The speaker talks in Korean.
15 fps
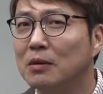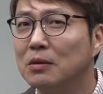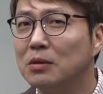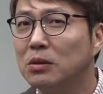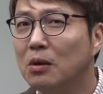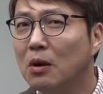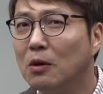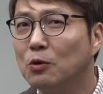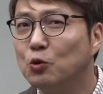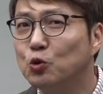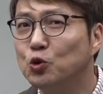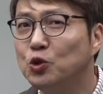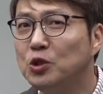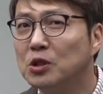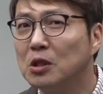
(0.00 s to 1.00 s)
트럭
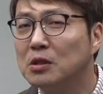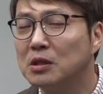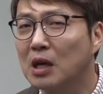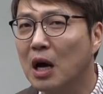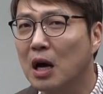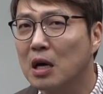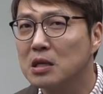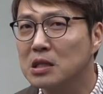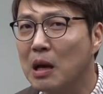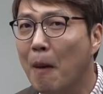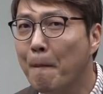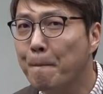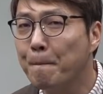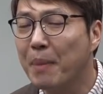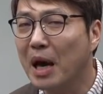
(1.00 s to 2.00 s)
운전사
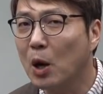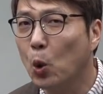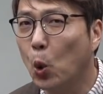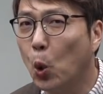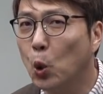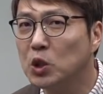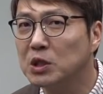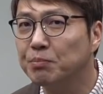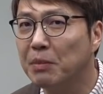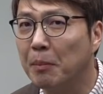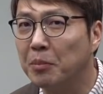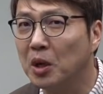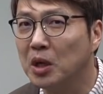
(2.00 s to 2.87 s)
350만